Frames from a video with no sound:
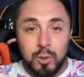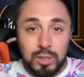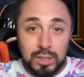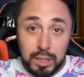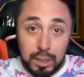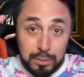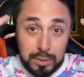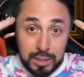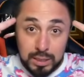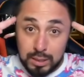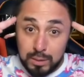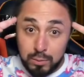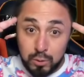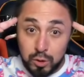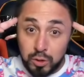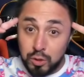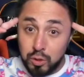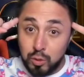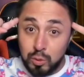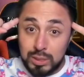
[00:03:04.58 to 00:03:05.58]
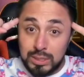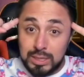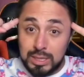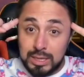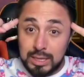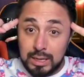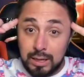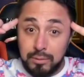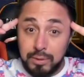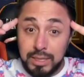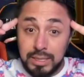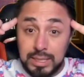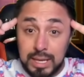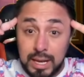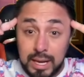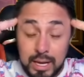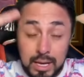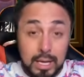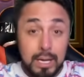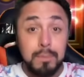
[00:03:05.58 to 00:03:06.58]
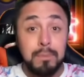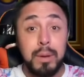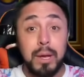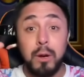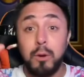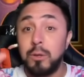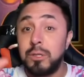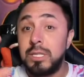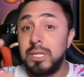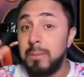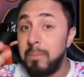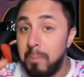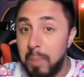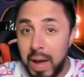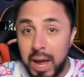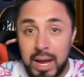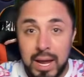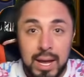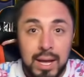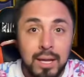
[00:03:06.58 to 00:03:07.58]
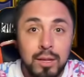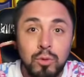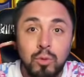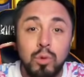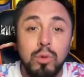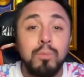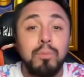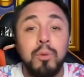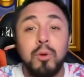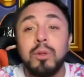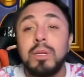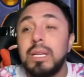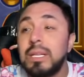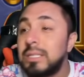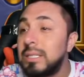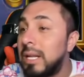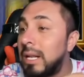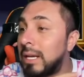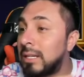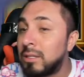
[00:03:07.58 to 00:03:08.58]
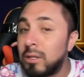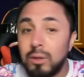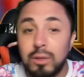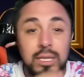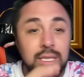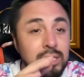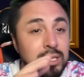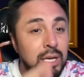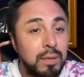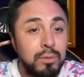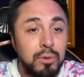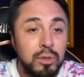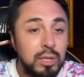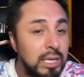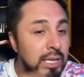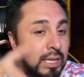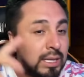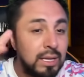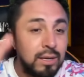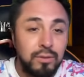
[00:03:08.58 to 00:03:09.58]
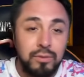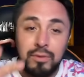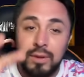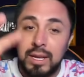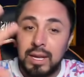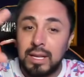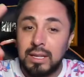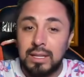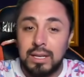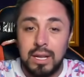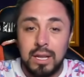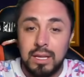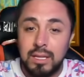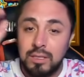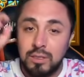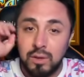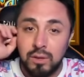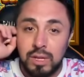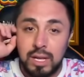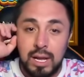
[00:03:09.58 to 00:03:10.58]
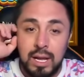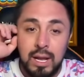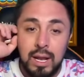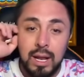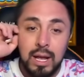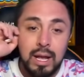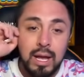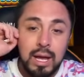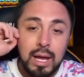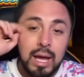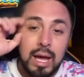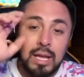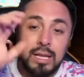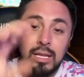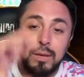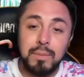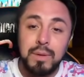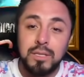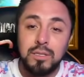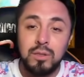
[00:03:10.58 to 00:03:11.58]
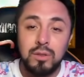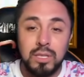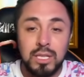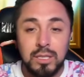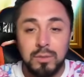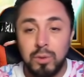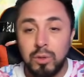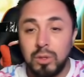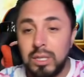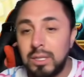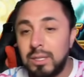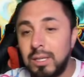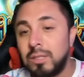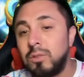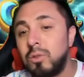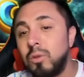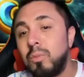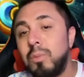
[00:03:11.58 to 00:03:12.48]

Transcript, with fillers: interviene mucho en nuestra cabeza. Pero si paga, no importa si la slot está bonita, fea, tradicional, animaciones bonitas o